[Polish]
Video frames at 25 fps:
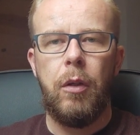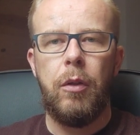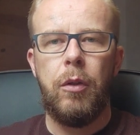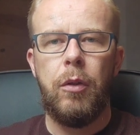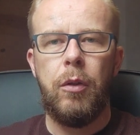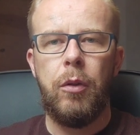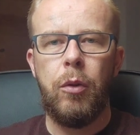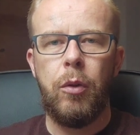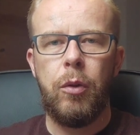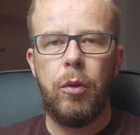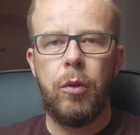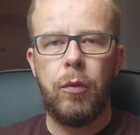
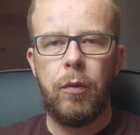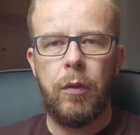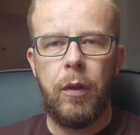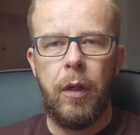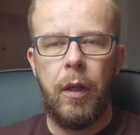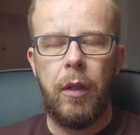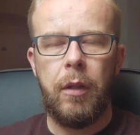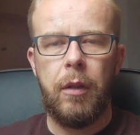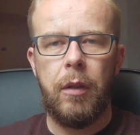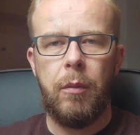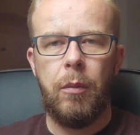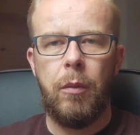już
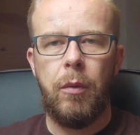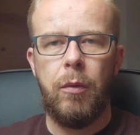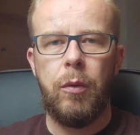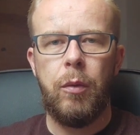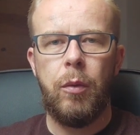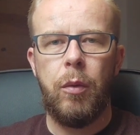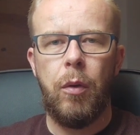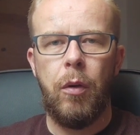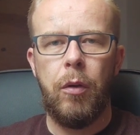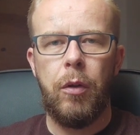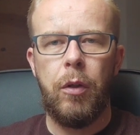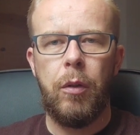wtedy
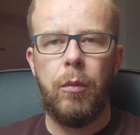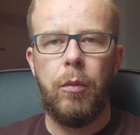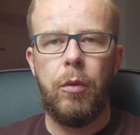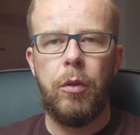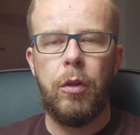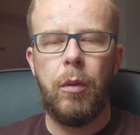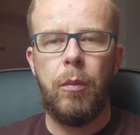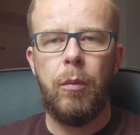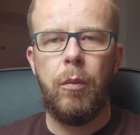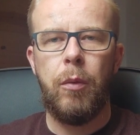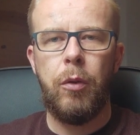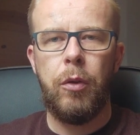mówił o tym,
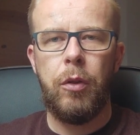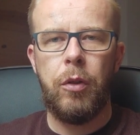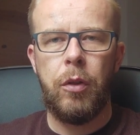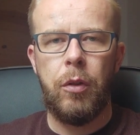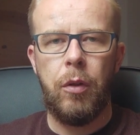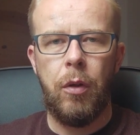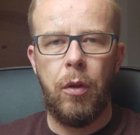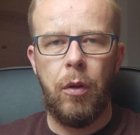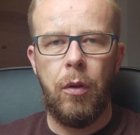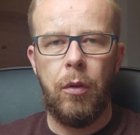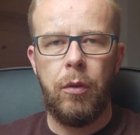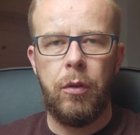że musi
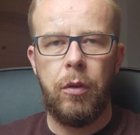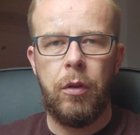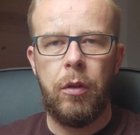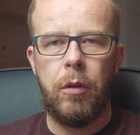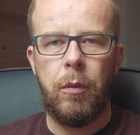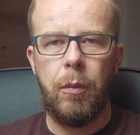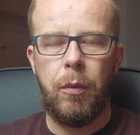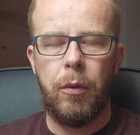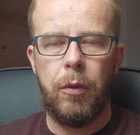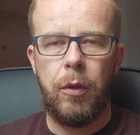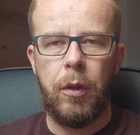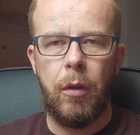dochodzić
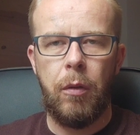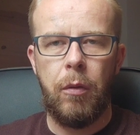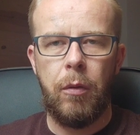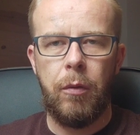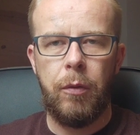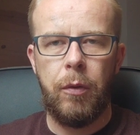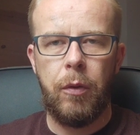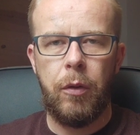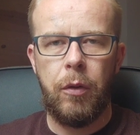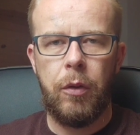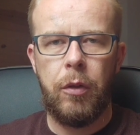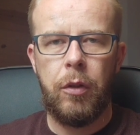do podziału
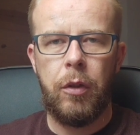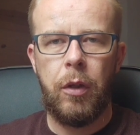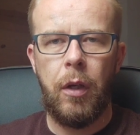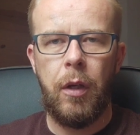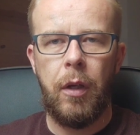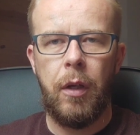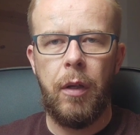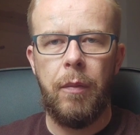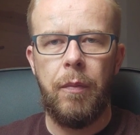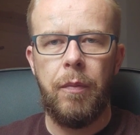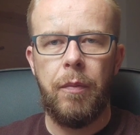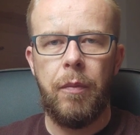w
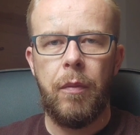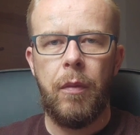kościele